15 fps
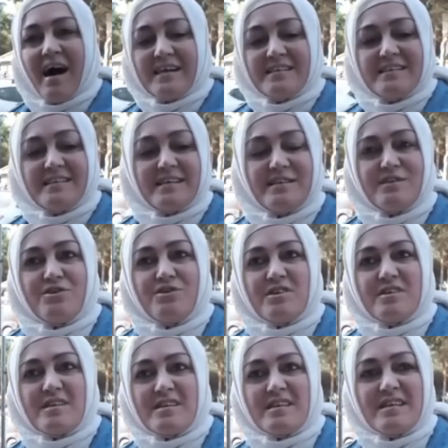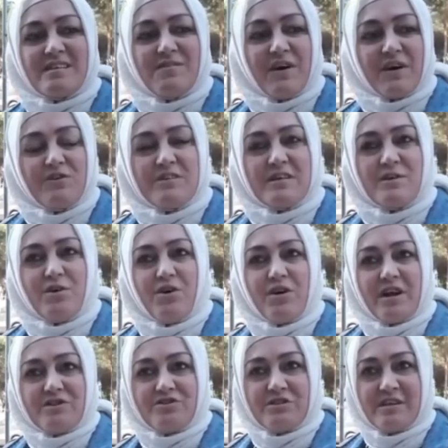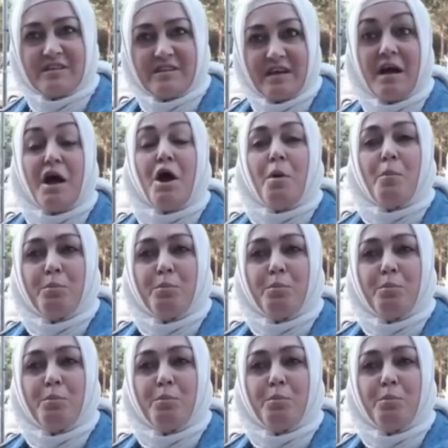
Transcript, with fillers: Hadi dedi yürü dedi git fakültede uğraş dedi.